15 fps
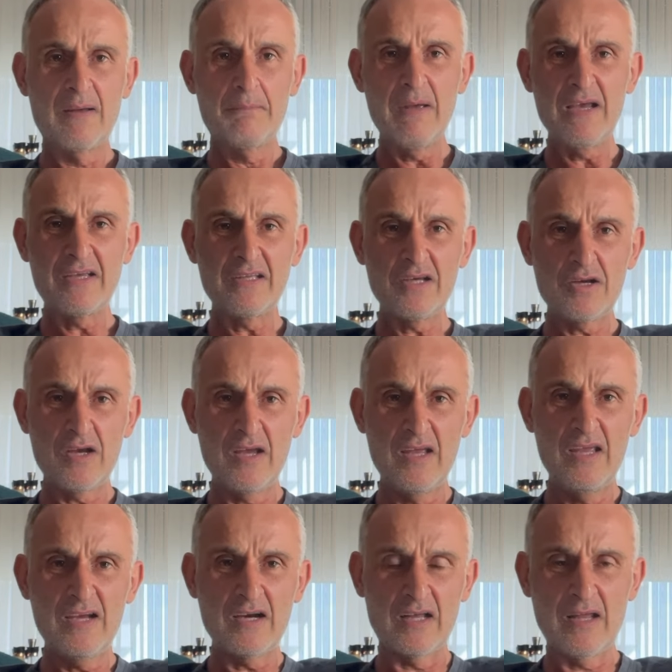Belki de
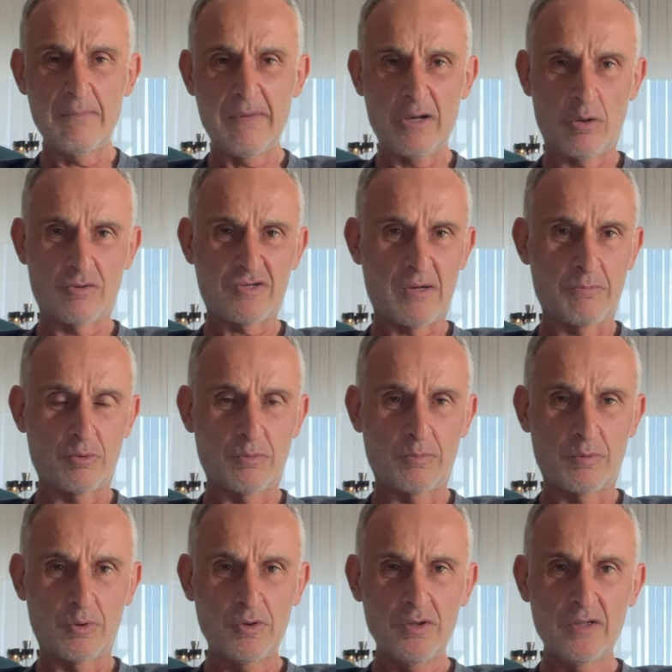ilk alan ben olacağım bunu.
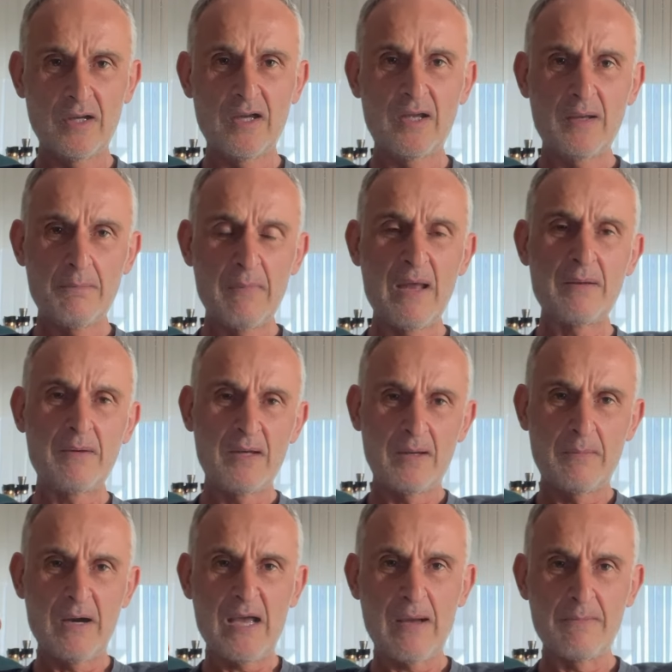bunu. Ben
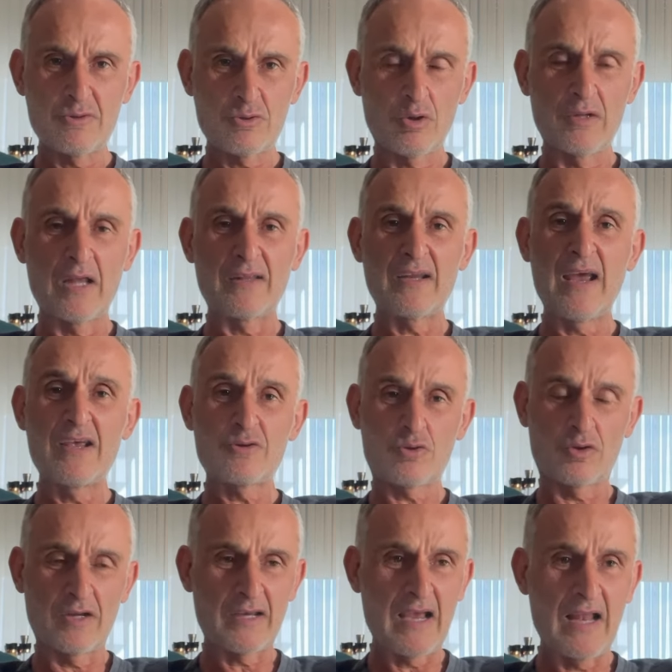e, bayağı bir sonlandım. En
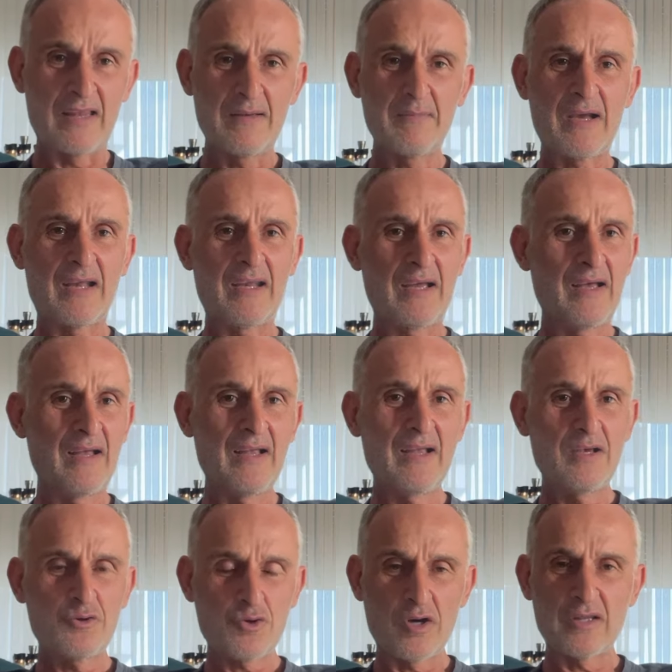sona geldim. Yani
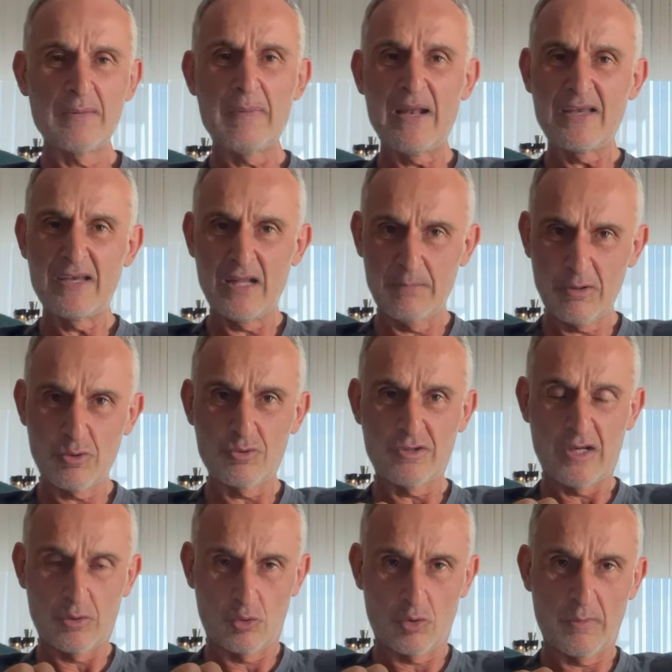şu anda belge almak
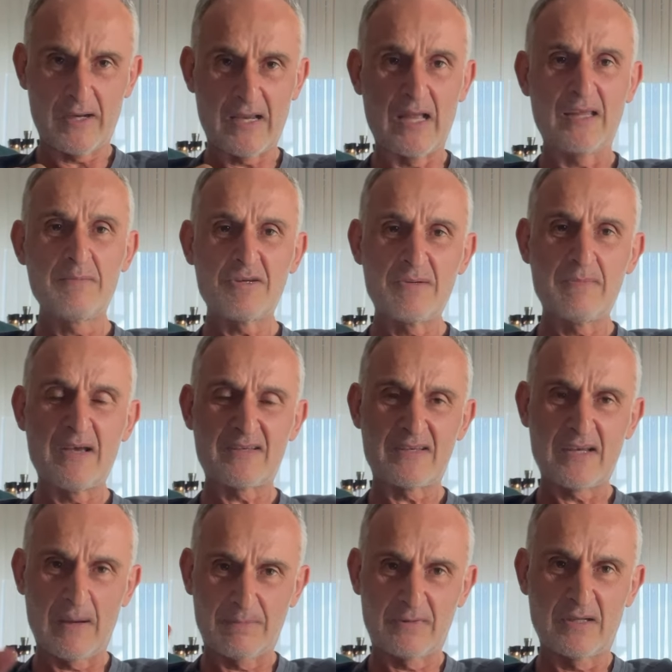üzere duruma geldim. Şimdi ben size
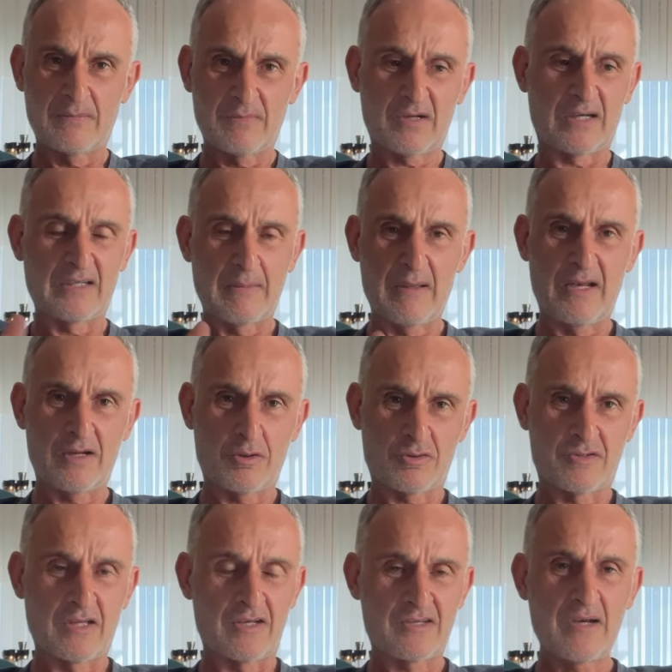yaptığım kademeleri
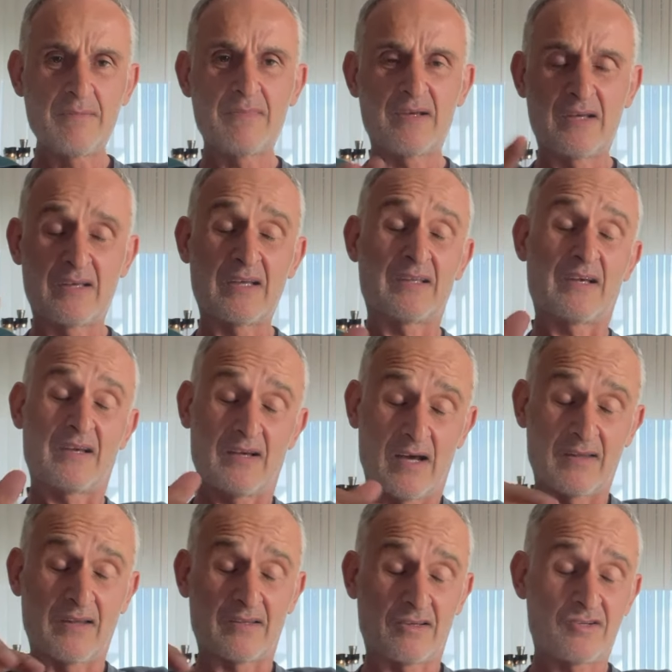göstereceğim ya, e, ya da
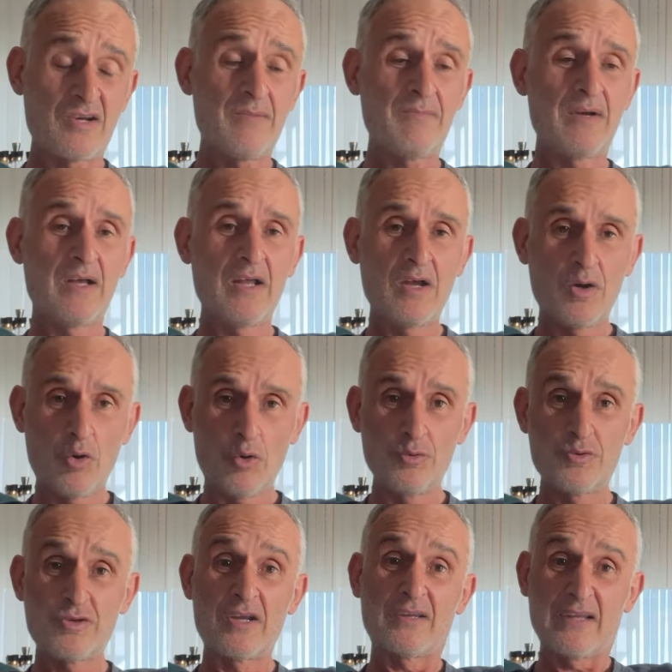anlatacağım. Onun
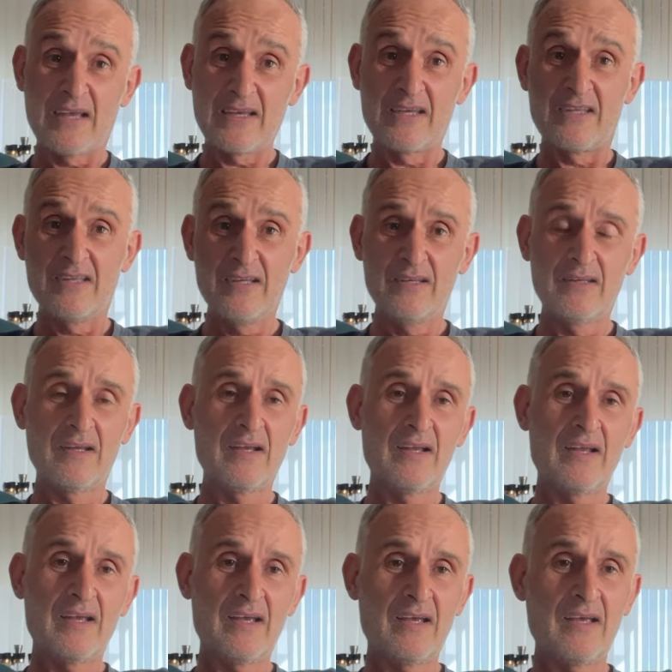üzerinden gidin.
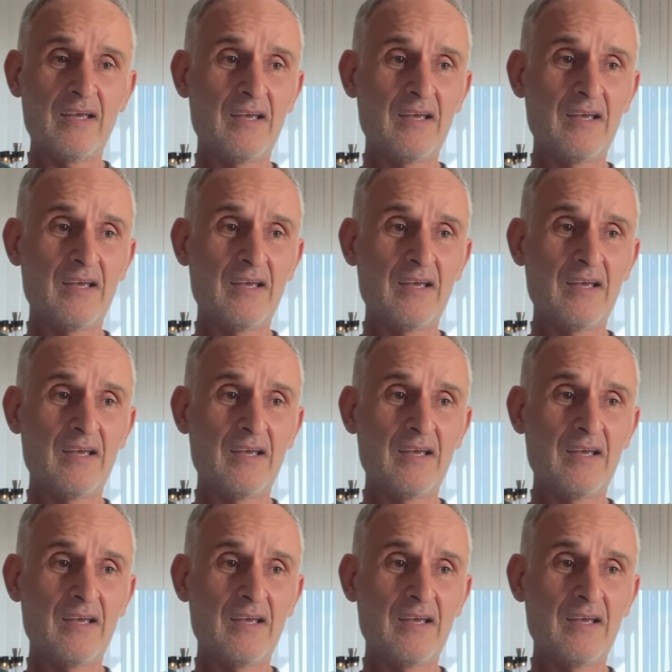E,